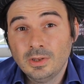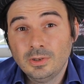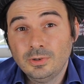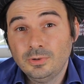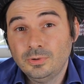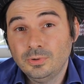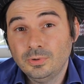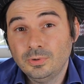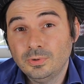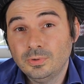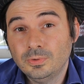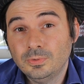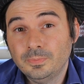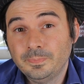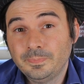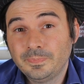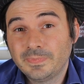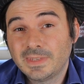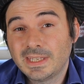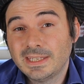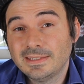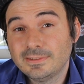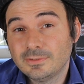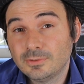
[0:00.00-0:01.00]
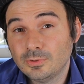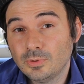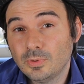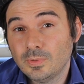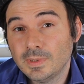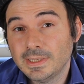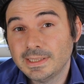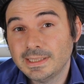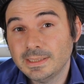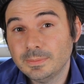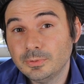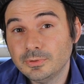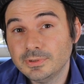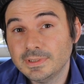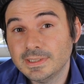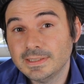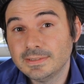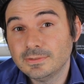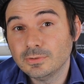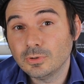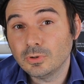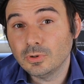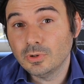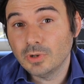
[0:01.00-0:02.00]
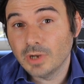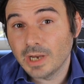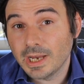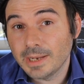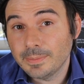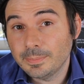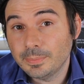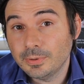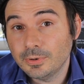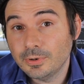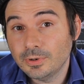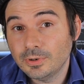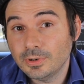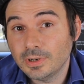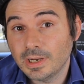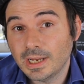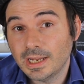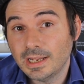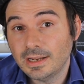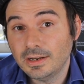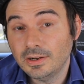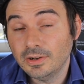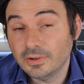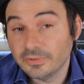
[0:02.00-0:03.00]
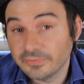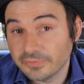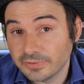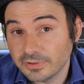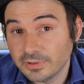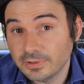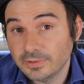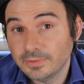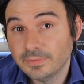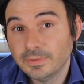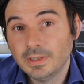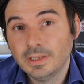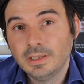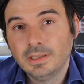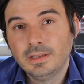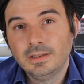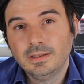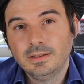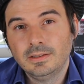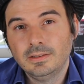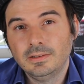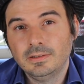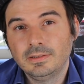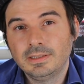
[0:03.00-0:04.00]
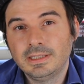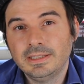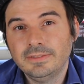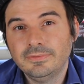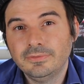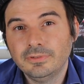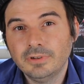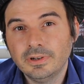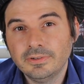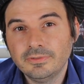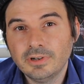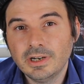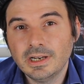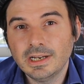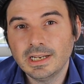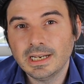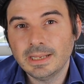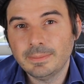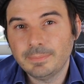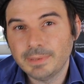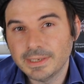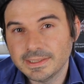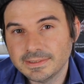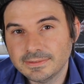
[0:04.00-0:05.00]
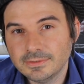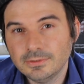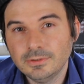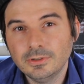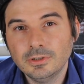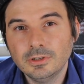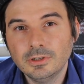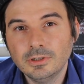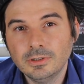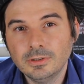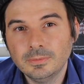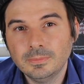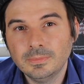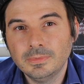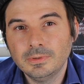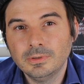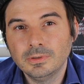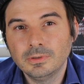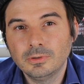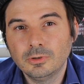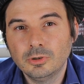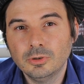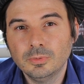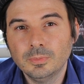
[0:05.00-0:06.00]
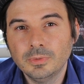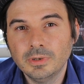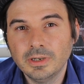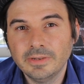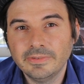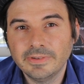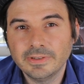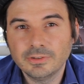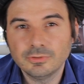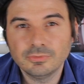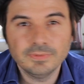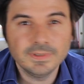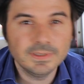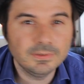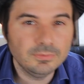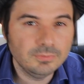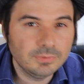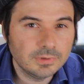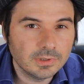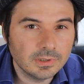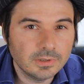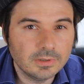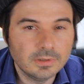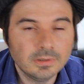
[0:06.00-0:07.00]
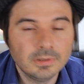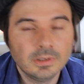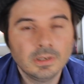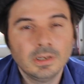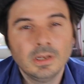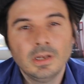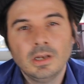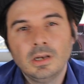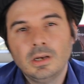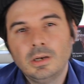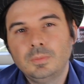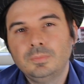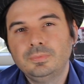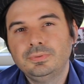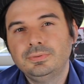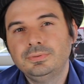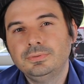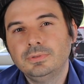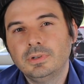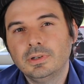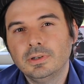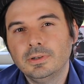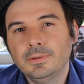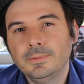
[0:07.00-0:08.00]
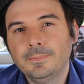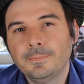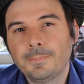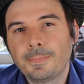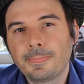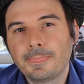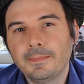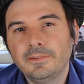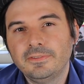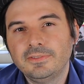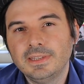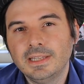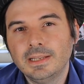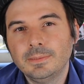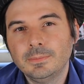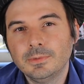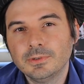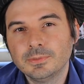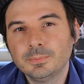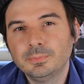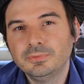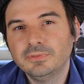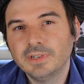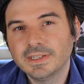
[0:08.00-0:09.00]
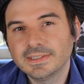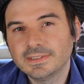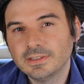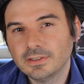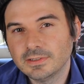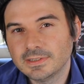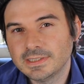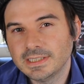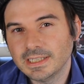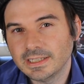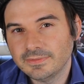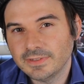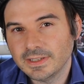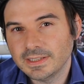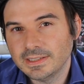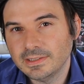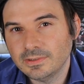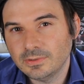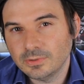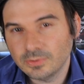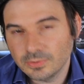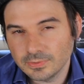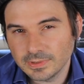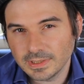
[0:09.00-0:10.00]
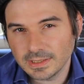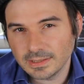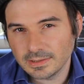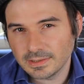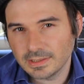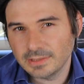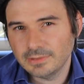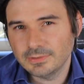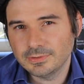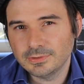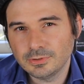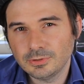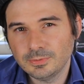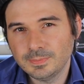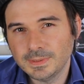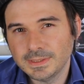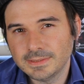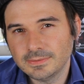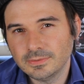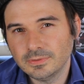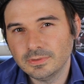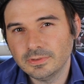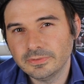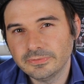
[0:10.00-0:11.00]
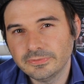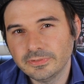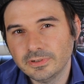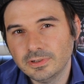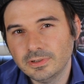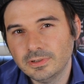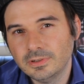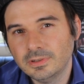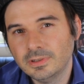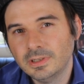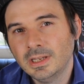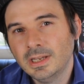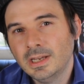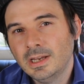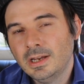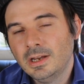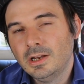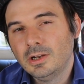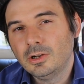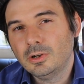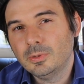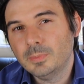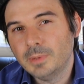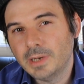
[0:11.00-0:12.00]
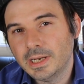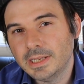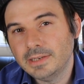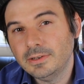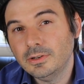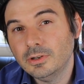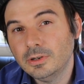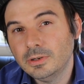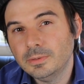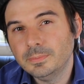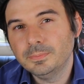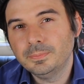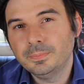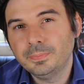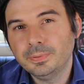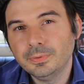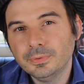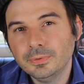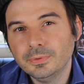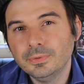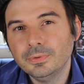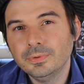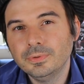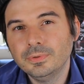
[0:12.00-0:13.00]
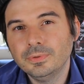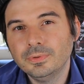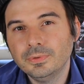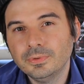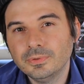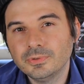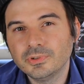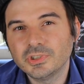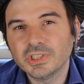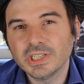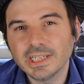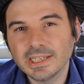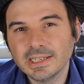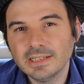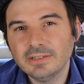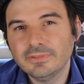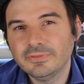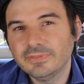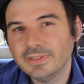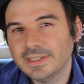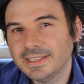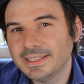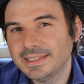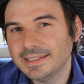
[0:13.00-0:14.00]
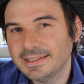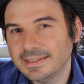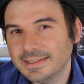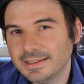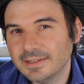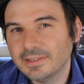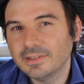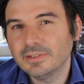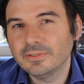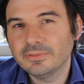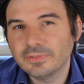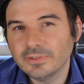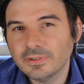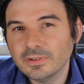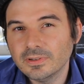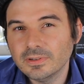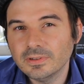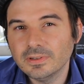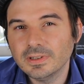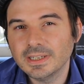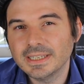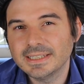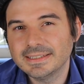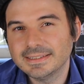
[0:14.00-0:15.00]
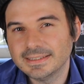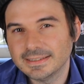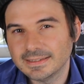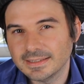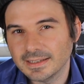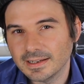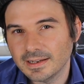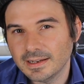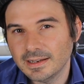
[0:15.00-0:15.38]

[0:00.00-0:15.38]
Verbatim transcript: de questions ont été posées sur le rapport à l'enfant euh, qu'il faut avoir, la place de l'homme, comment elle va trouver du temps, pour euh, finalement pouvoir sortir et faire des rencontres alors qu'elle doit s'occuper de son enfant, comment un homme peut euh, gérer le fait qu'il ait un enfant, etc.